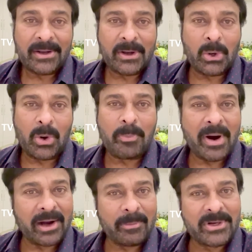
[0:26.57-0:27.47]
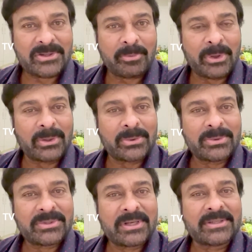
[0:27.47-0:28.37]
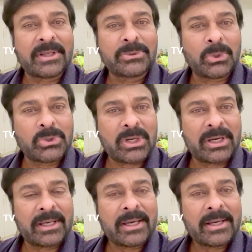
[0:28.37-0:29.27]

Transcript: గౌరవ పార్లమెంట్ సభ్యులు శ్రీ సంతోష్ గారి